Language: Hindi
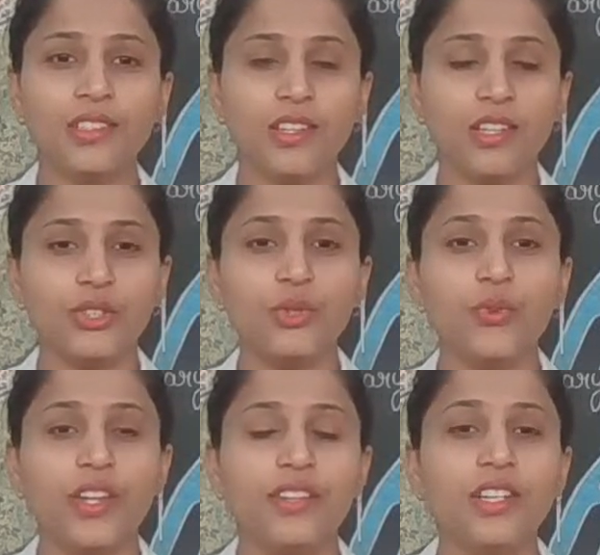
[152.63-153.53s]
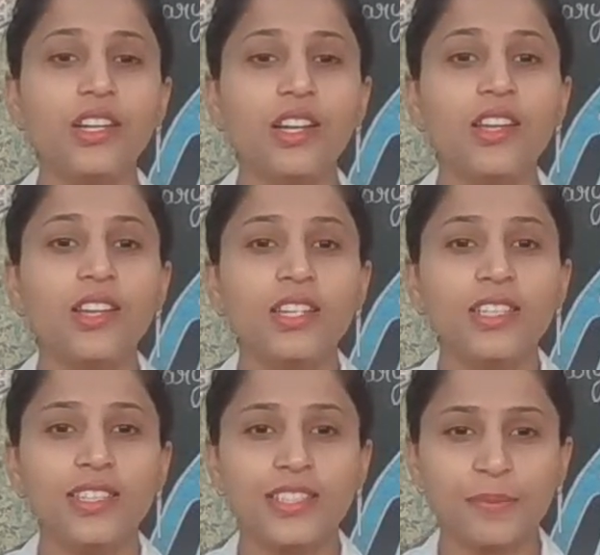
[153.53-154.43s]
uh, you with the
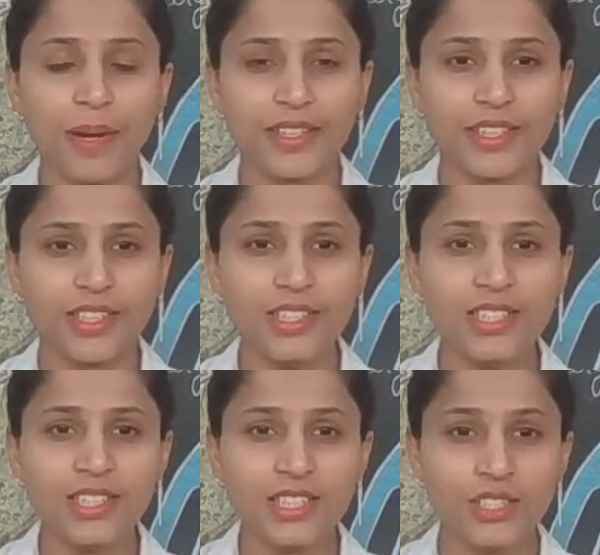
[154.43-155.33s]
spectacles